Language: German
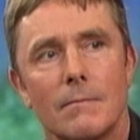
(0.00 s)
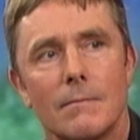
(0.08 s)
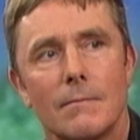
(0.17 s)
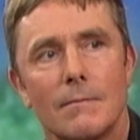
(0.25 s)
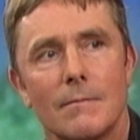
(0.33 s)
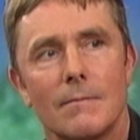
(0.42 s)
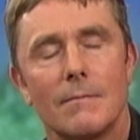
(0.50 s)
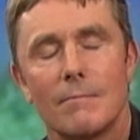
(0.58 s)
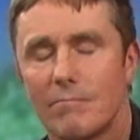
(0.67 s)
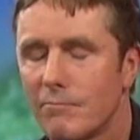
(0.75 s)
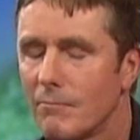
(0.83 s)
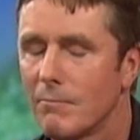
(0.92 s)
Kurz
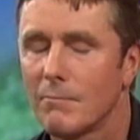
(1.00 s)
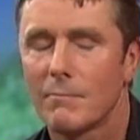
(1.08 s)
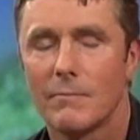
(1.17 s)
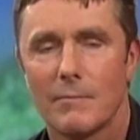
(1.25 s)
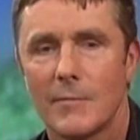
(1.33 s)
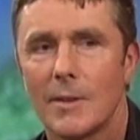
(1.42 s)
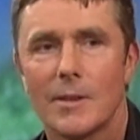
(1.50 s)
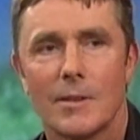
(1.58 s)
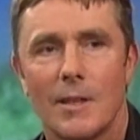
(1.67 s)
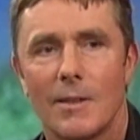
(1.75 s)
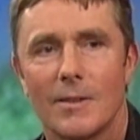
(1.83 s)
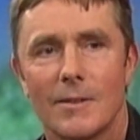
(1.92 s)
und klar zusammen. Das ist
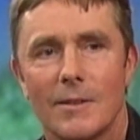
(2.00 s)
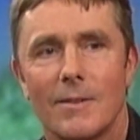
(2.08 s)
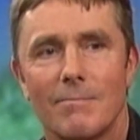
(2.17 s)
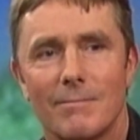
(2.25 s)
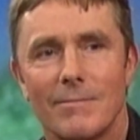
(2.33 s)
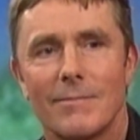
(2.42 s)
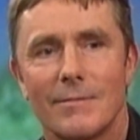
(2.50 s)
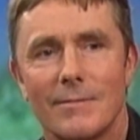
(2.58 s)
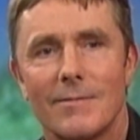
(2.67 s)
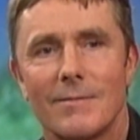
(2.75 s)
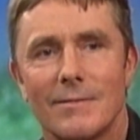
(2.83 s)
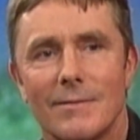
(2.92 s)
alles, ja. Das war
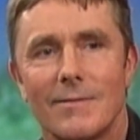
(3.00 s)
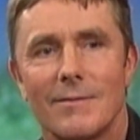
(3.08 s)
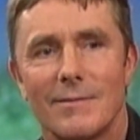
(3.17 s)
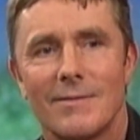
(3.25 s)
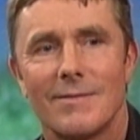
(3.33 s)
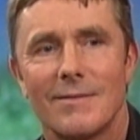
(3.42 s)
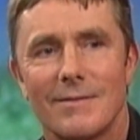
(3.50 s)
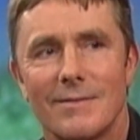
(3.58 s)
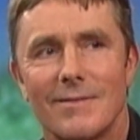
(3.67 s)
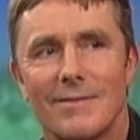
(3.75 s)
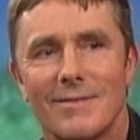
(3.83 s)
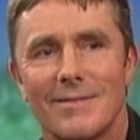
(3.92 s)
klasse war super
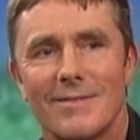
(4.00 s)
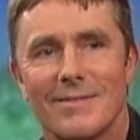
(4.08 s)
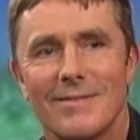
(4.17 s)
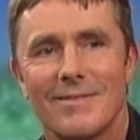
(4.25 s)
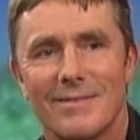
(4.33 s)
interessant.